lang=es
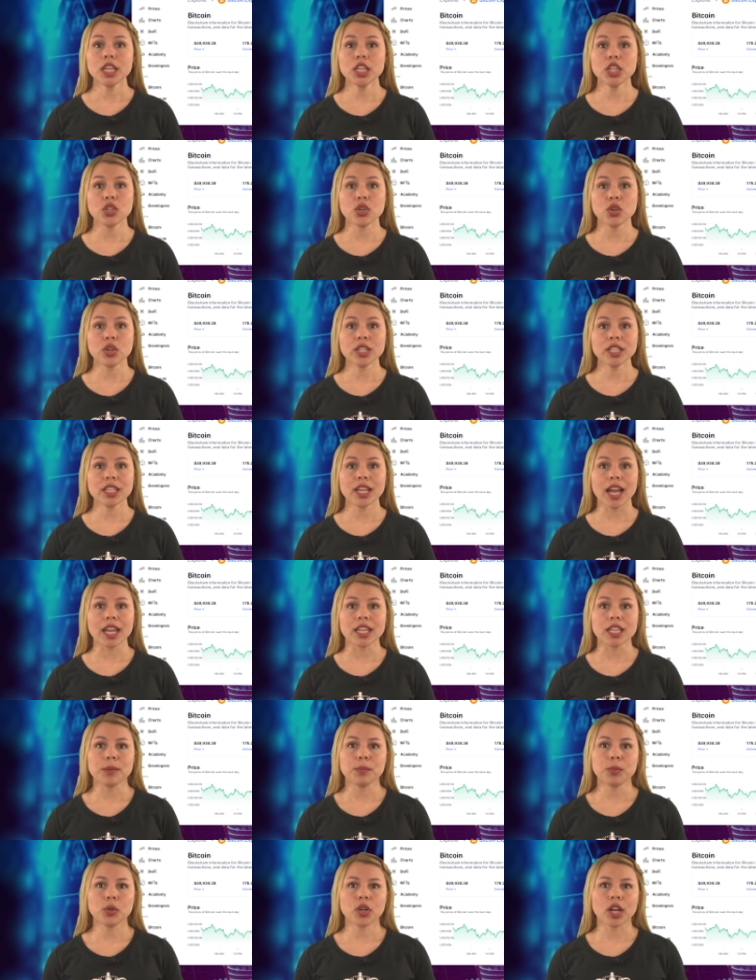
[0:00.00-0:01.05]
y hoy
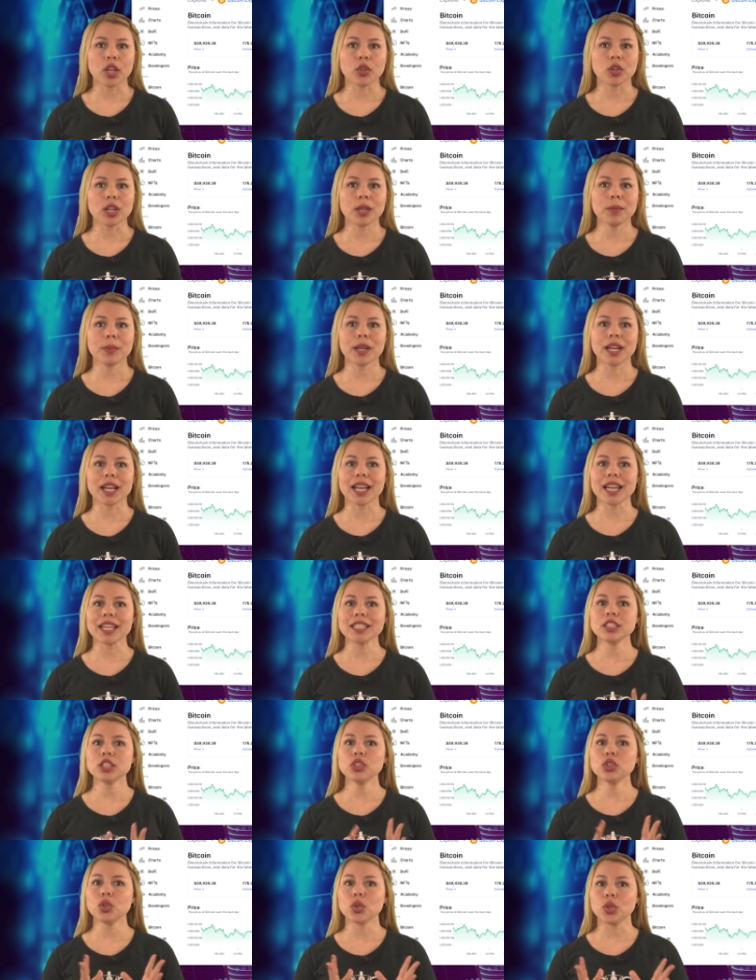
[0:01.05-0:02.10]
hay exploradores para
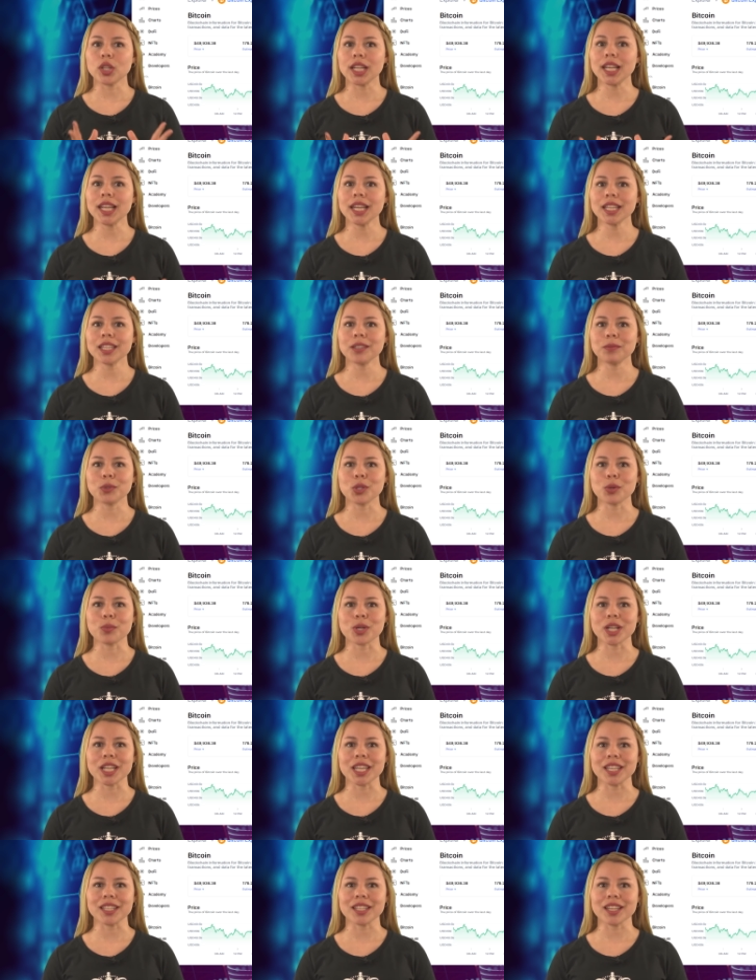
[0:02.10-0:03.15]
casi todas las
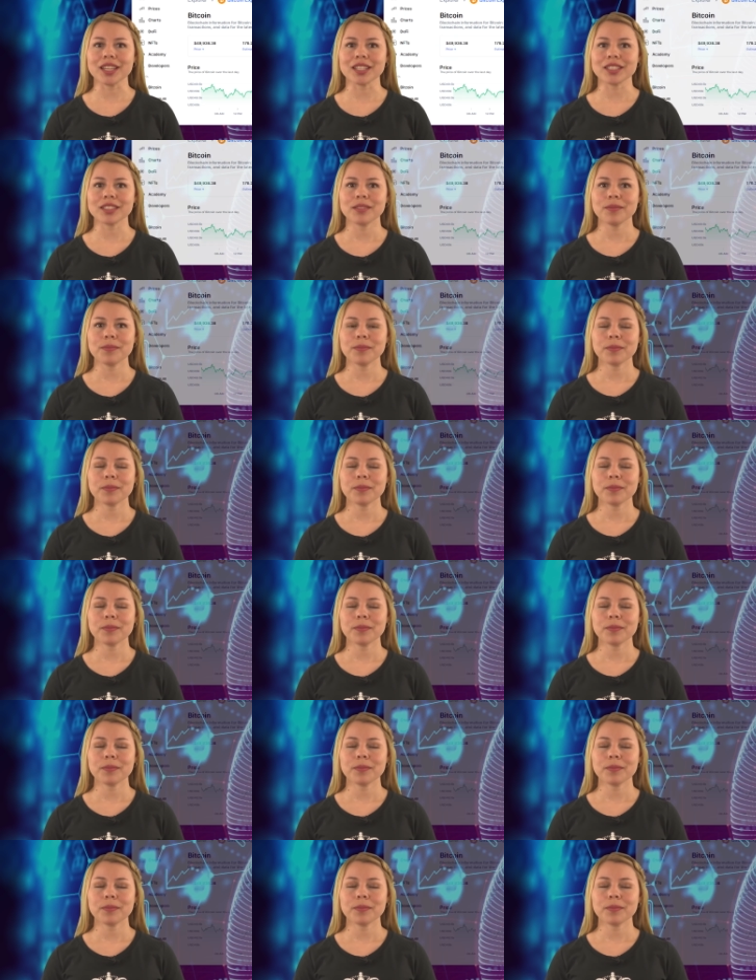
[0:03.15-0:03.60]
criptomonedas,